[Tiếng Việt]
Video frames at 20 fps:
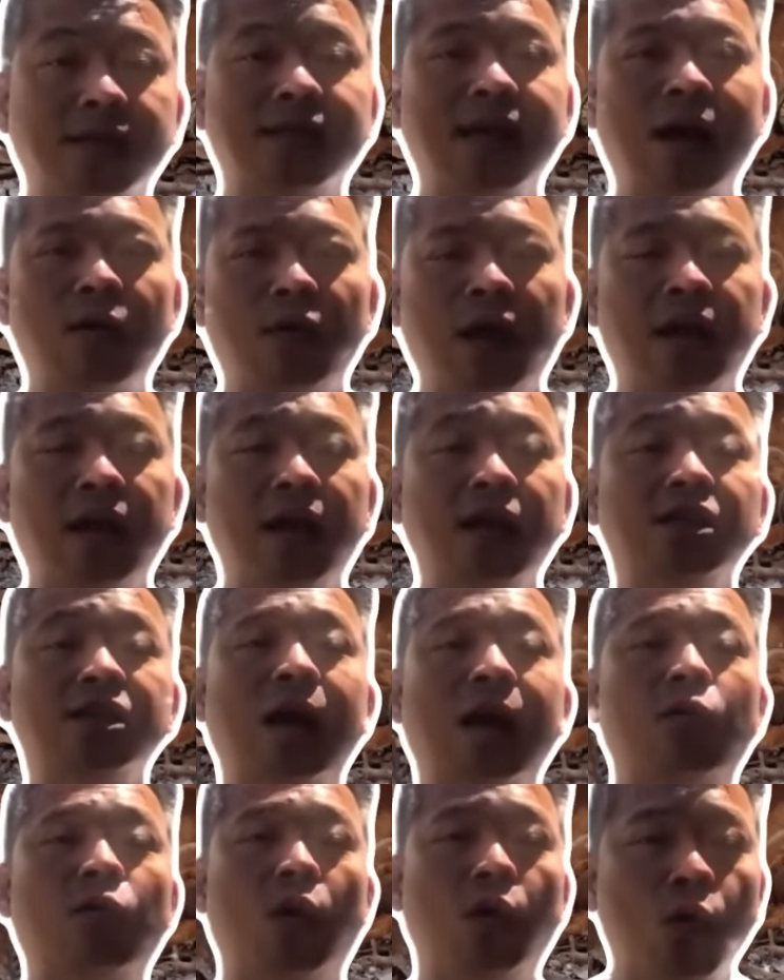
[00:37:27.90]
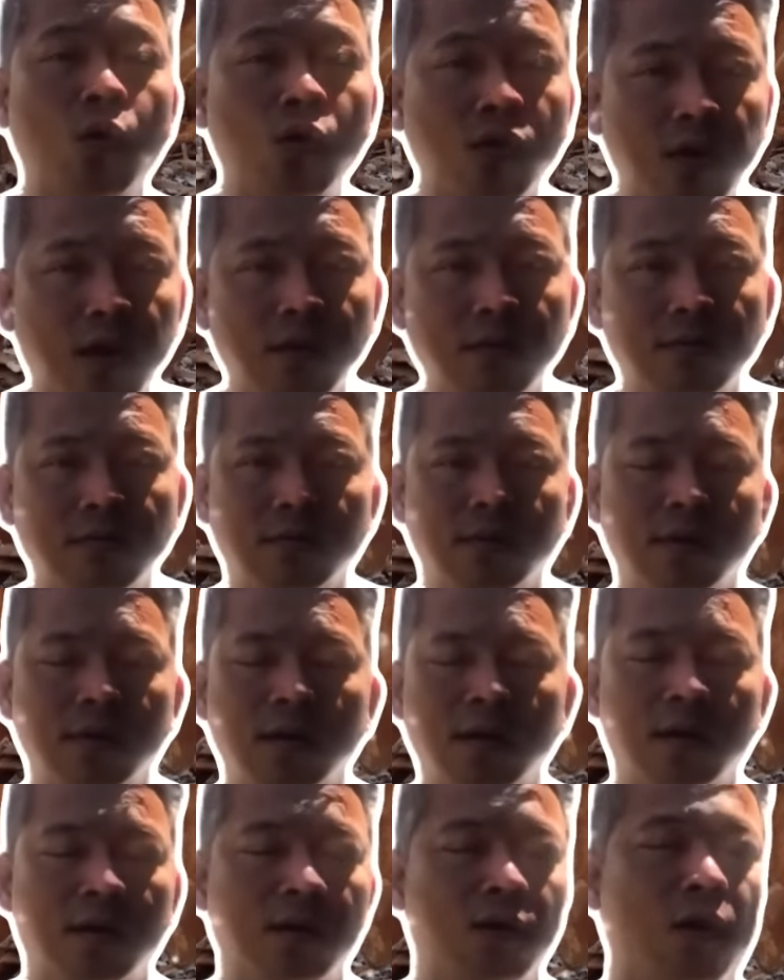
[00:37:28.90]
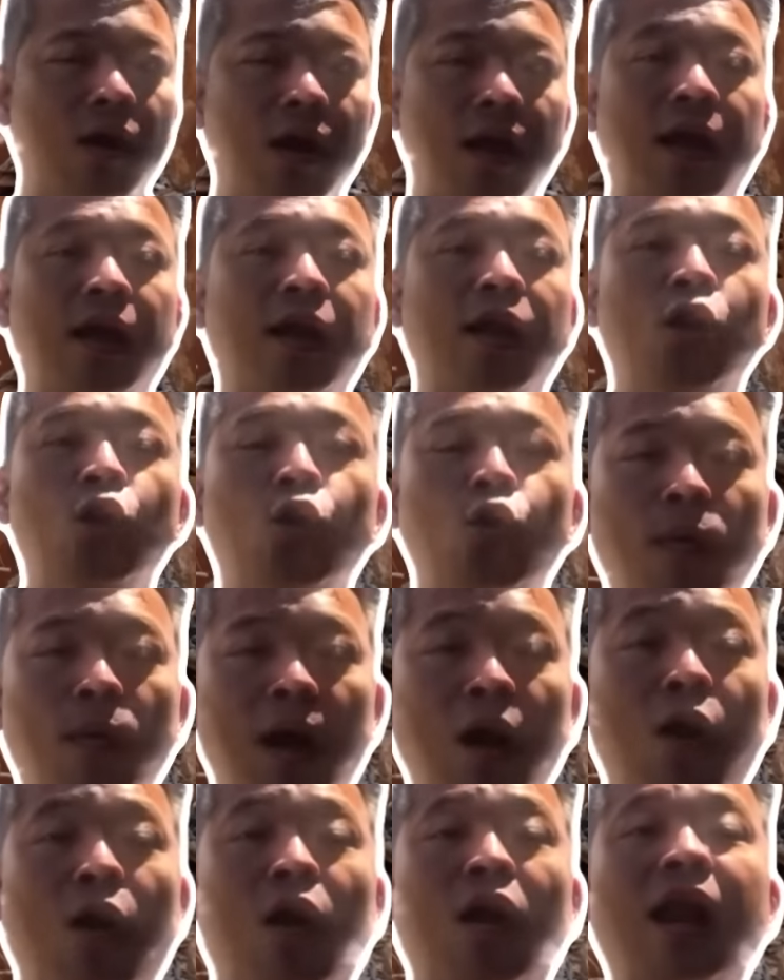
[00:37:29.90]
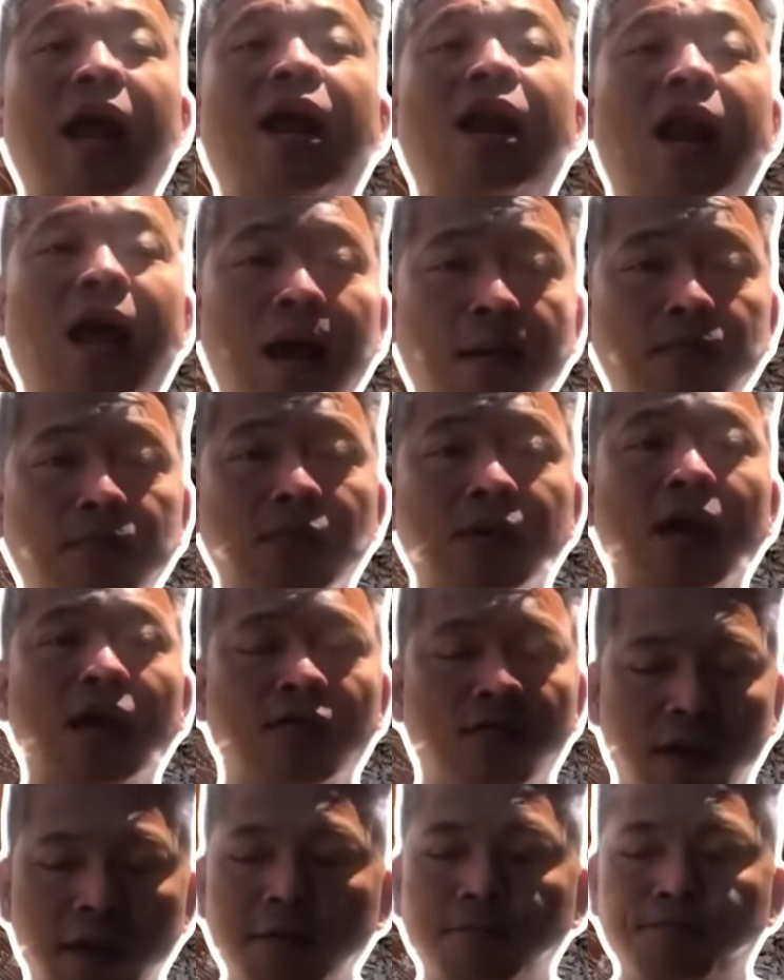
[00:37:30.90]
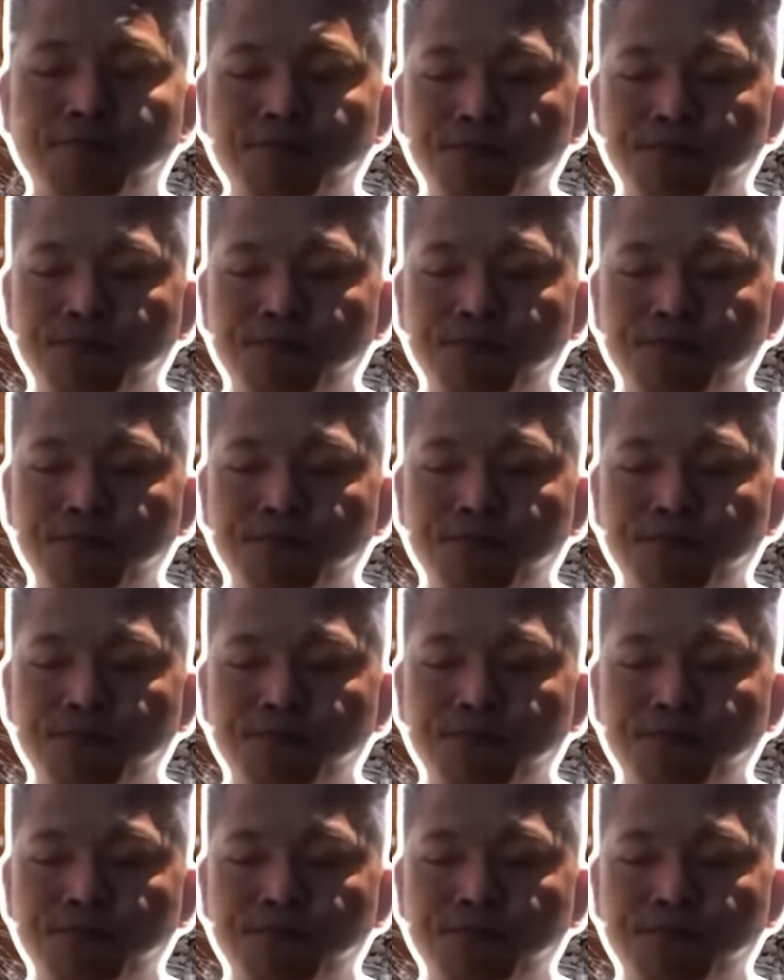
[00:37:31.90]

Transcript: mà sau này để trao đổi con tin đó là cái điều mà họ đang làm các quý vị